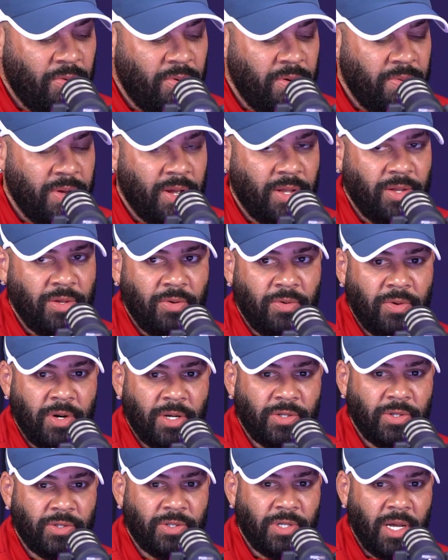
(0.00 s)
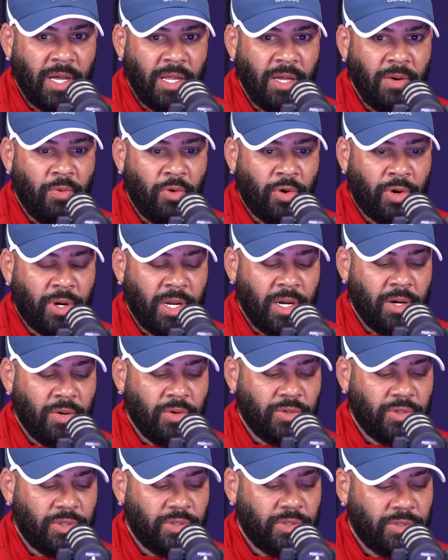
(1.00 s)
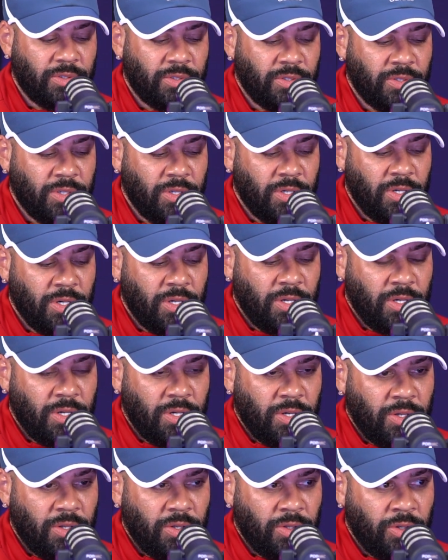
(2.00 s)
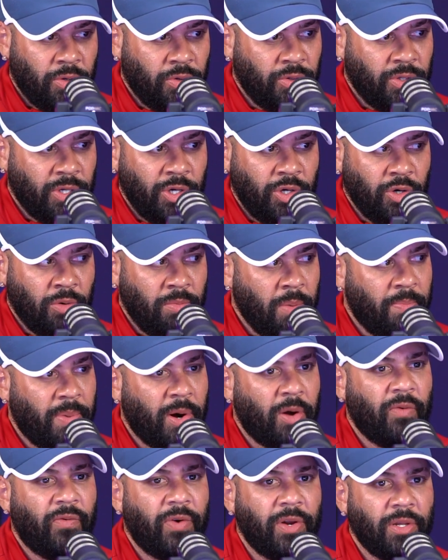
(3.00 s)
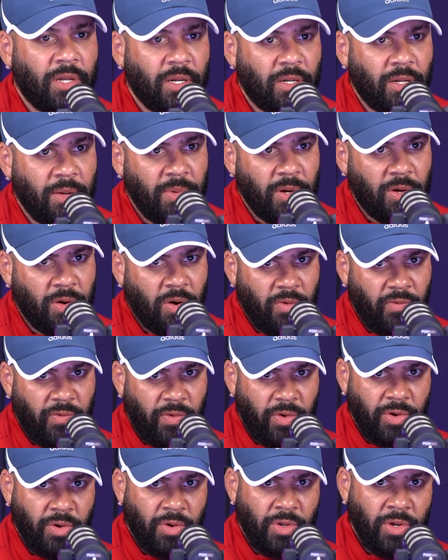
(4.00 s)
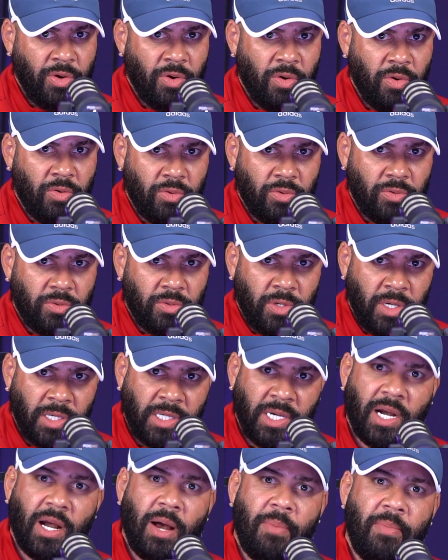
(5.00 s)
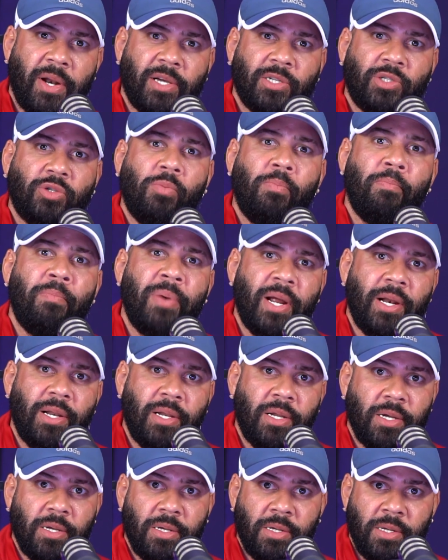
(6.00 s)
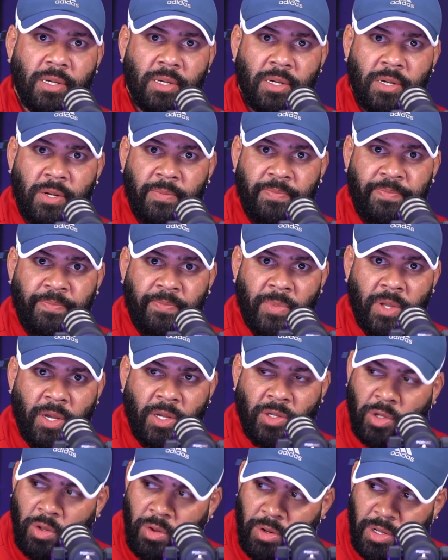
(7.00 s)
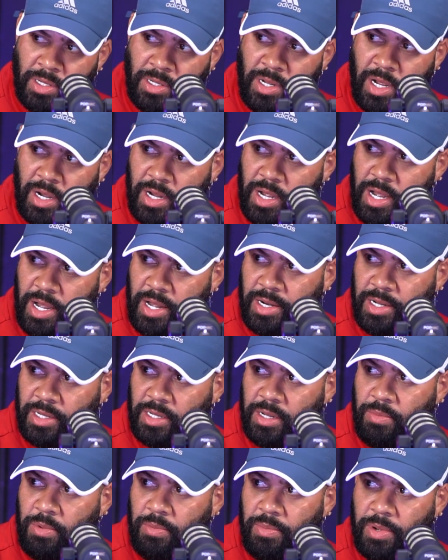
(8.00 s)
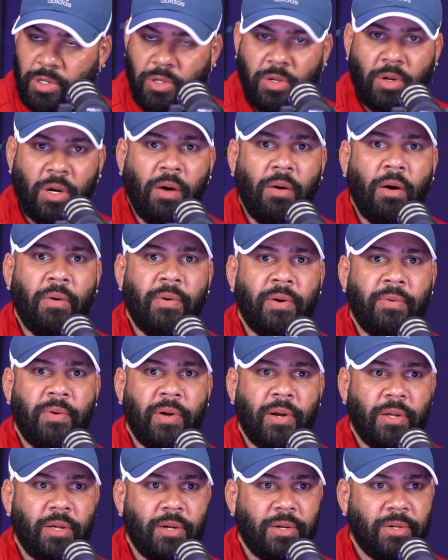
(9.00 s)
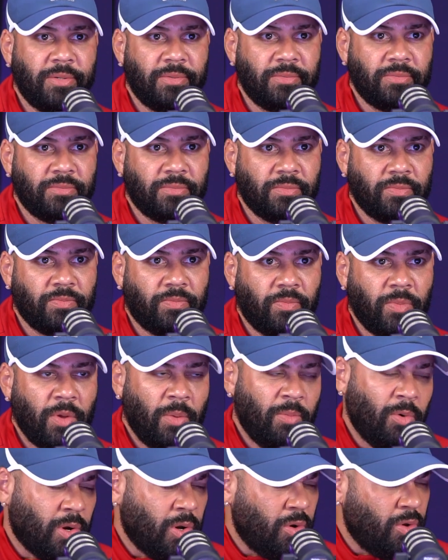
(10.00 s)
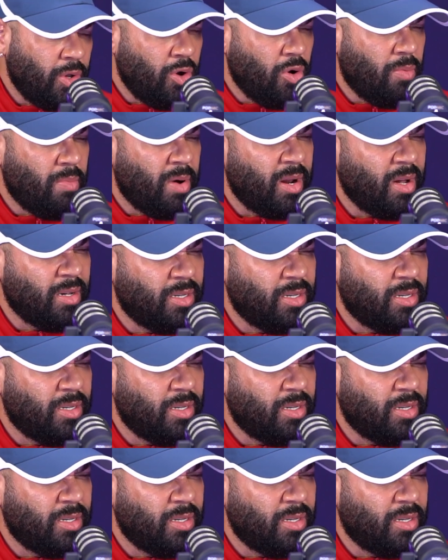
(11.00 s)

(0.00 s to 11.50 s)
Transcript: viviendo en una sociedad de borregos, donde yo me paro frente a este micrófono y yo digo, esas cámaras son verdes. Y todo el que está acá en este momento la va a ver verde, porque lo dijo María